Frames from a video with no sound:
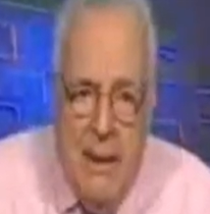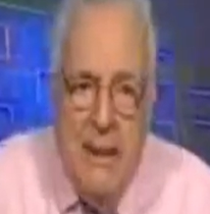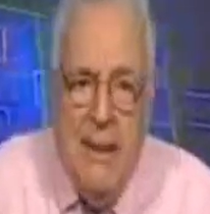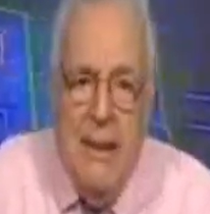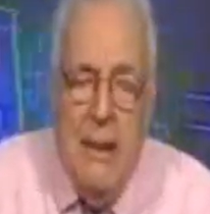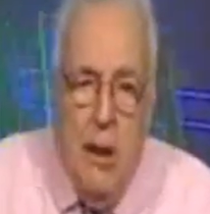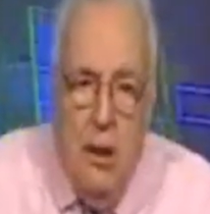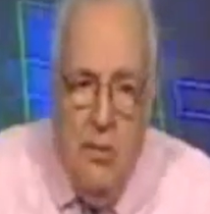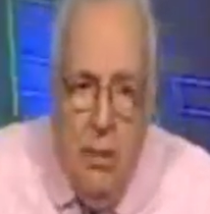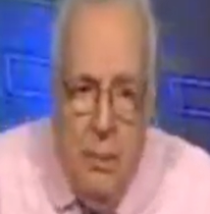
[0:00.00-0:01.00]
perché si
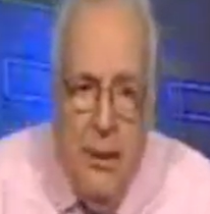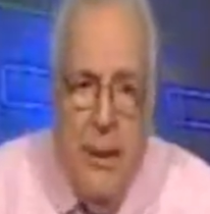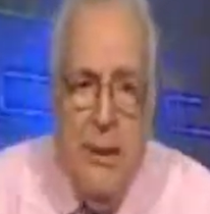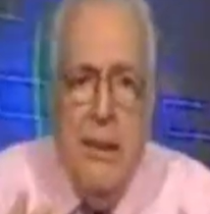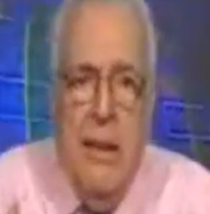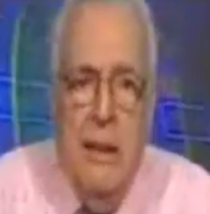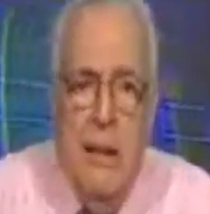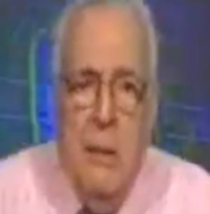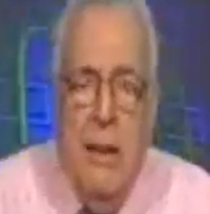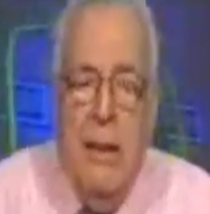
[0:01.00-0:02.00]
ritrova, perché si
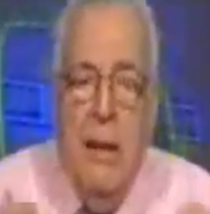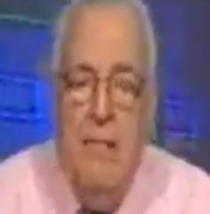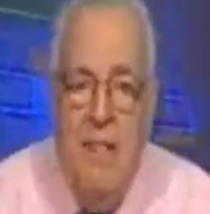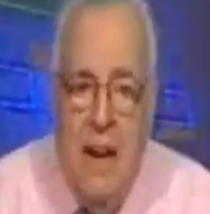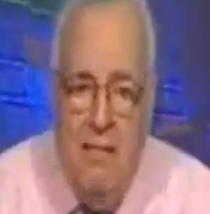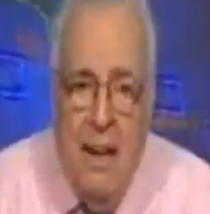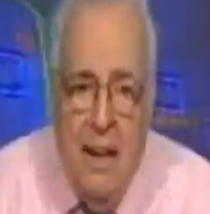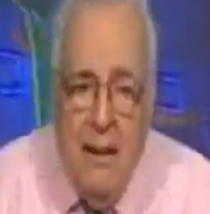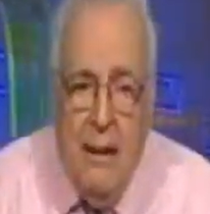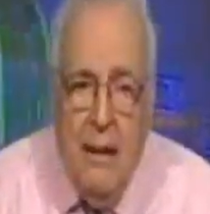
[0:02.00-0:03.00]
sente unita e va
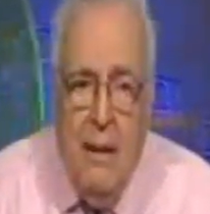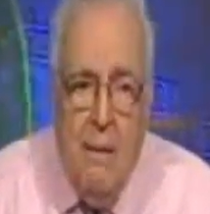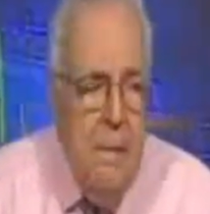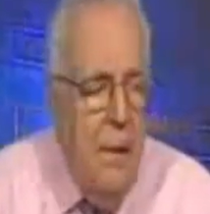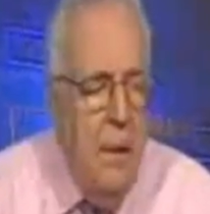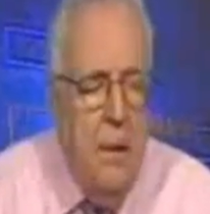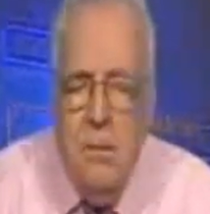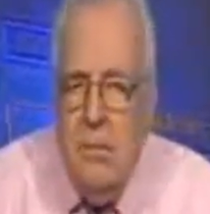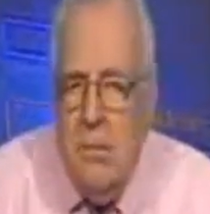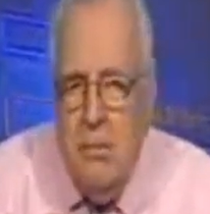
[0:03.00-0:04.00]
avanti,
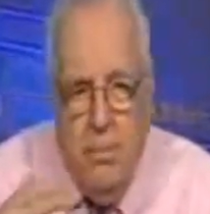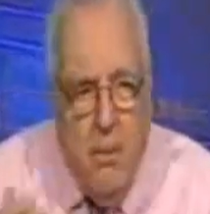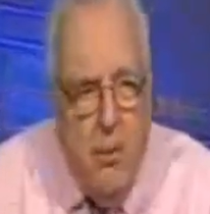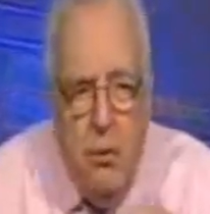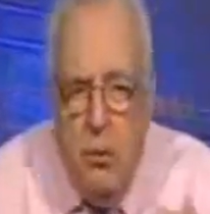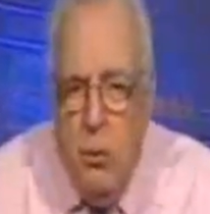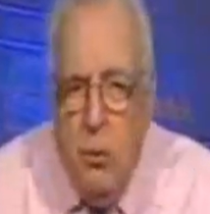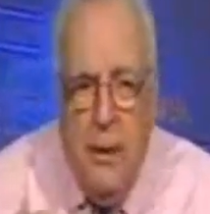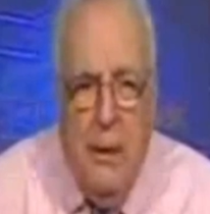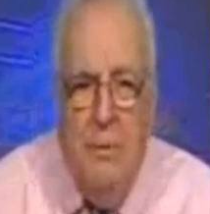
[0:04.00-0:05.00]
con
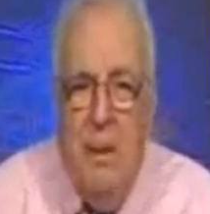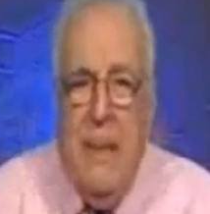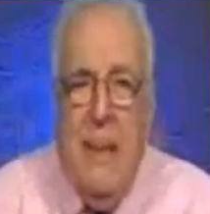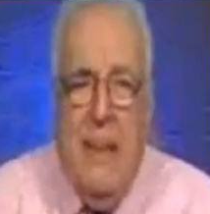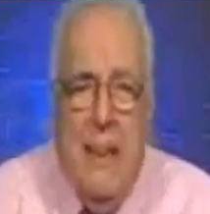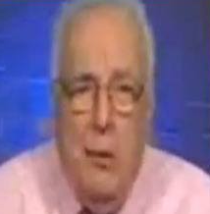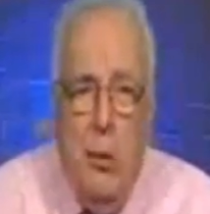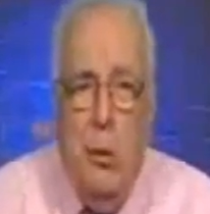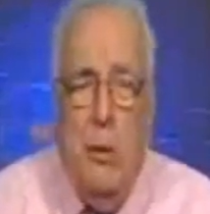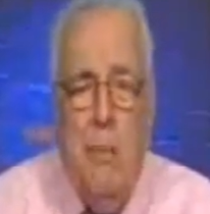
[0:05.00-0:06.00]
tutti i difetti
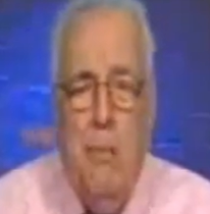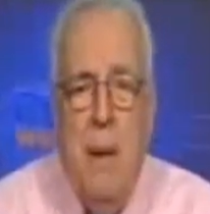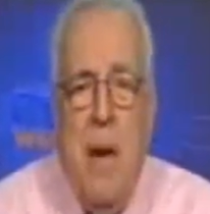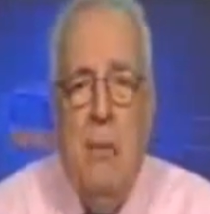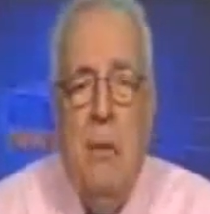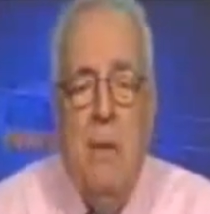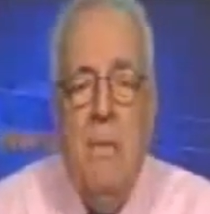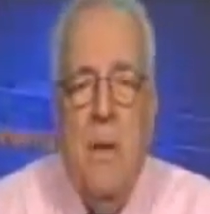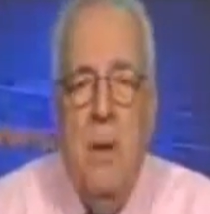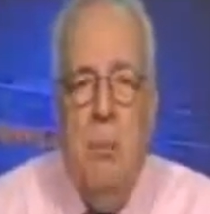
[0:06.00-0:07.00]
che tutti abbiamo,
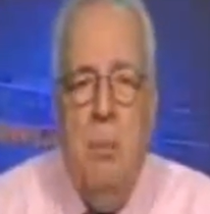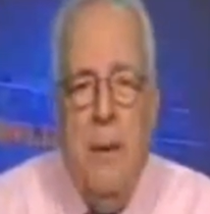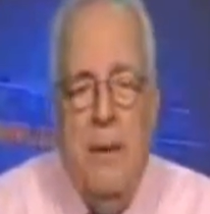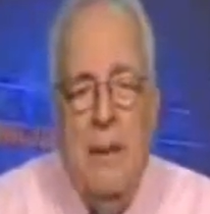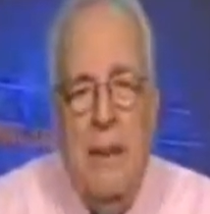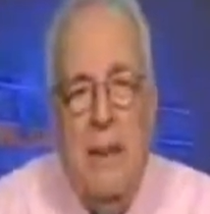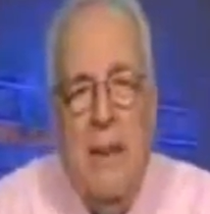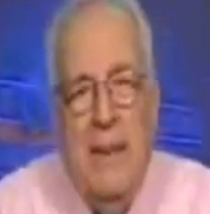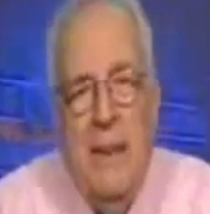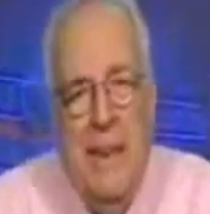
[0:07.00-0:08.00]
oppure se
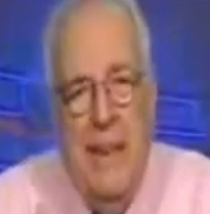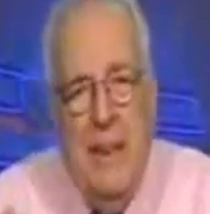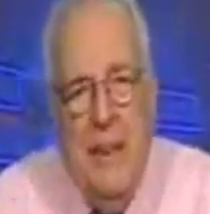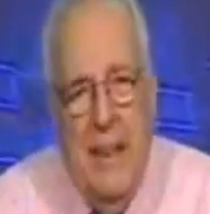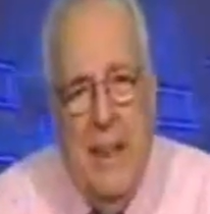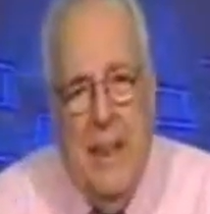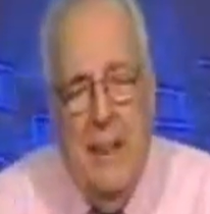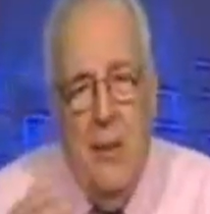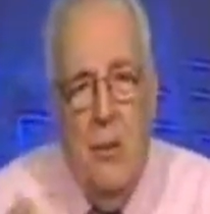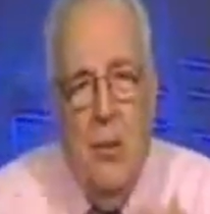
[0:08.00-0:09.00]
c'è delle
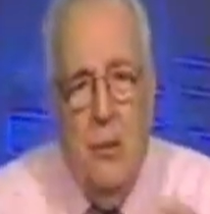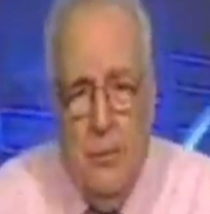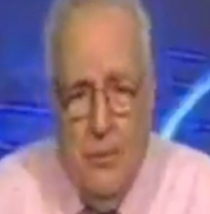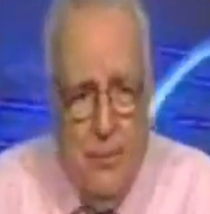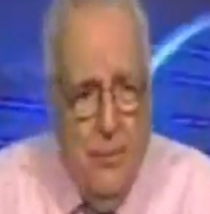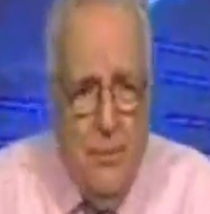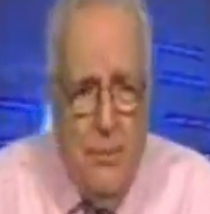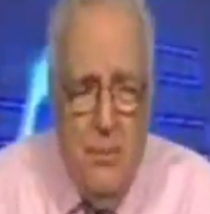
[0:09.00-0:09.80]
leggere che sono